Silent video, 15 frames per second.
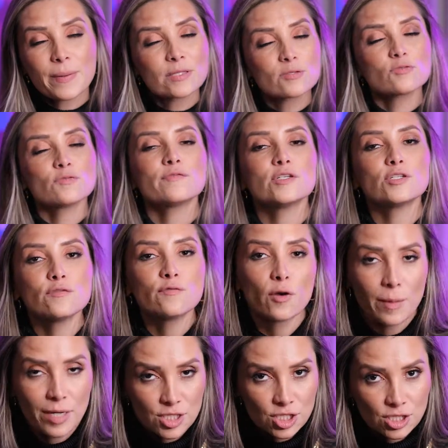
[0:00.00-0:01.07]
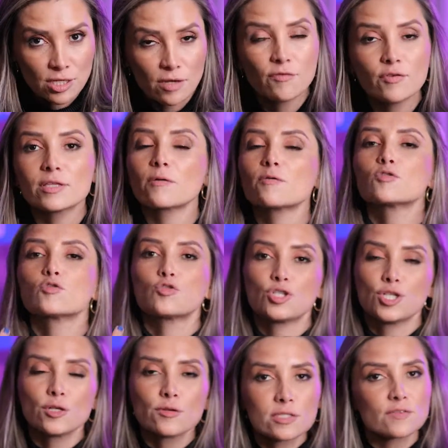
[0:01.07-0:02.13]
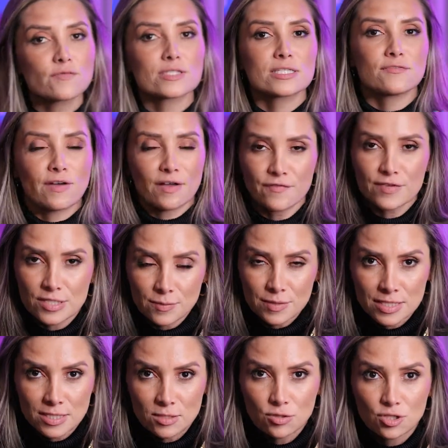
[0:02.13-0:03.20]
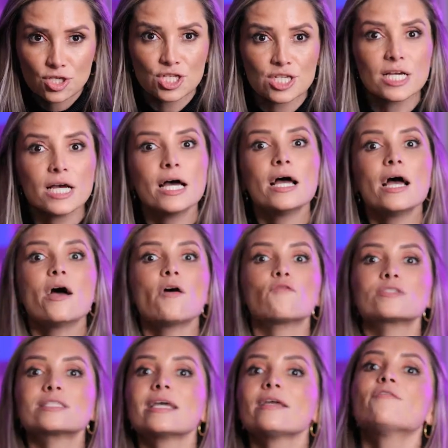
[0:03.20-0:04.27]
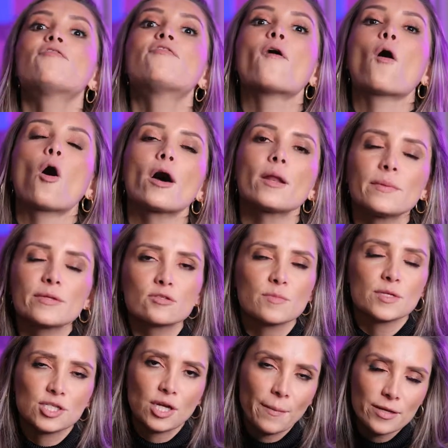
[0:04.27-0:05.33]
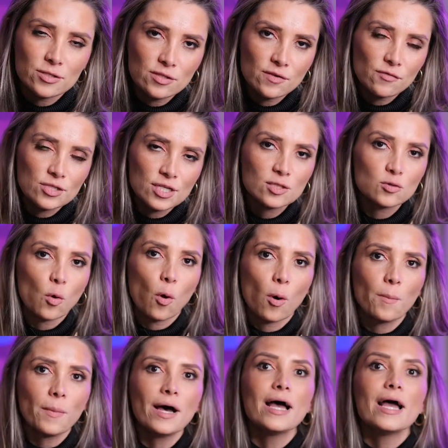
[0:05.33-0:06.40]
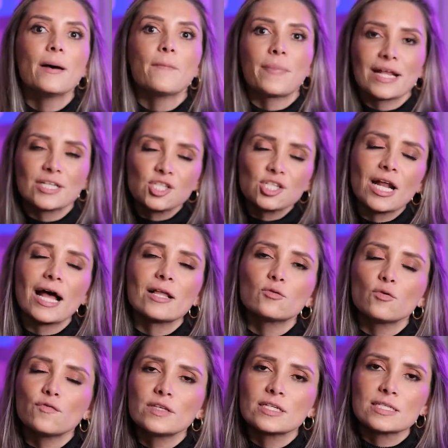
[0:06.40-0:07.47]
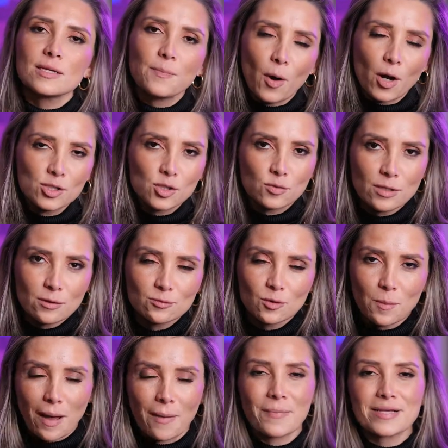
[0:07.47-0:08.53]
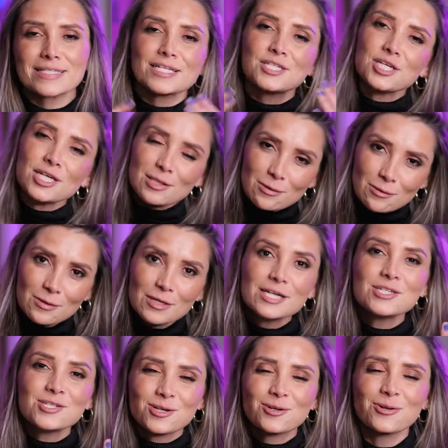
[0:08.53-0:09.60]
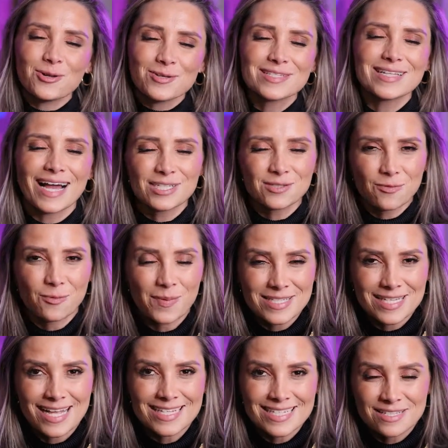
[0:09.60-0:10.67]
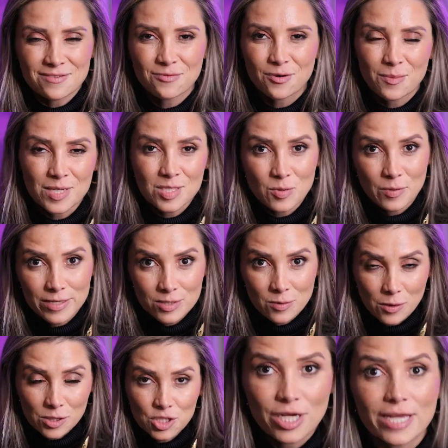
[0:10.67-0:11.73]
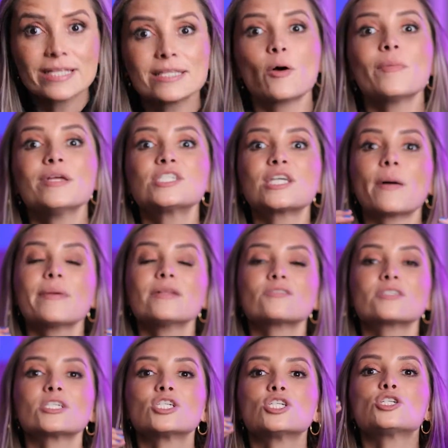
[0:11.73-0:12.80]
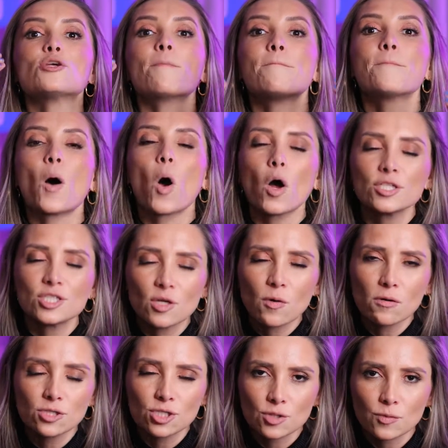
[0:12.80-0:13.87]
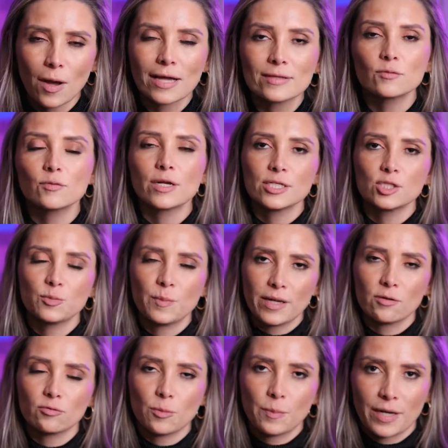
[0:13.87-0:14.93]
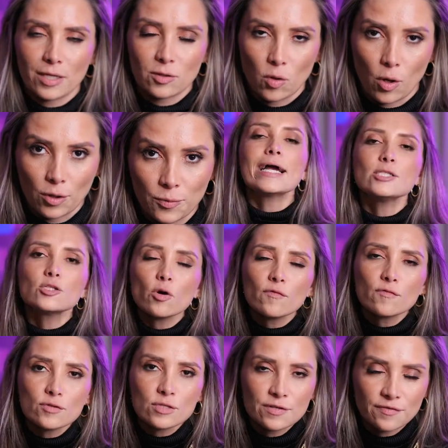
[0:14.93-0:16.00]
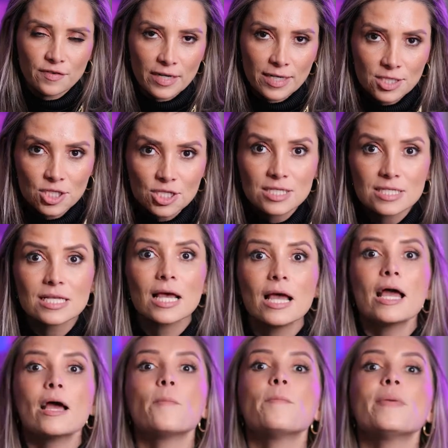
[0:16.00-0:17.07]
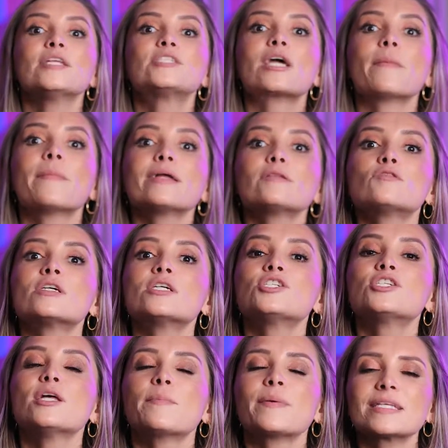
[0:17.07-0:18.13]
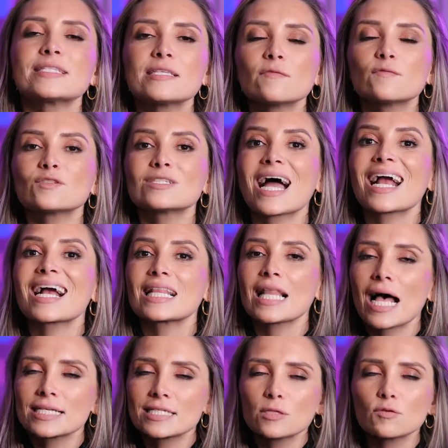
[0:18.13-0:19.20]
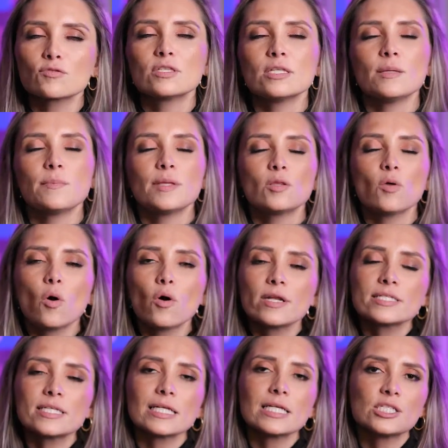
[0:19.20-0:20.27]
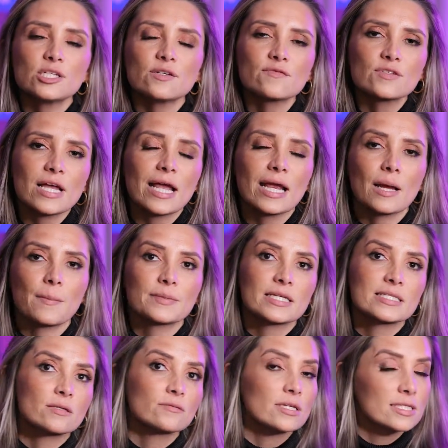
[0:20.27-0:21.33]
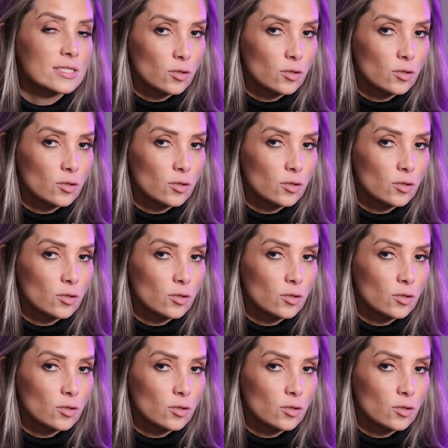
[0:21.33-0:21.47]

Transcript: é apenas um vídeo informativo, então eu sugiro que se você vai fazer uma cirurgia, você informe dos medicamentos que você toma para tirar a dúvida se pode ou não tomar. Mas a título de curiosidade, eu vou passar essas informações hoje. Então, medicamentos que a gente pode continuar durante o período operatório. Anticonvulsivantes, medicamentos antidepressivos da classe dos inibidores seletivos da recaptação da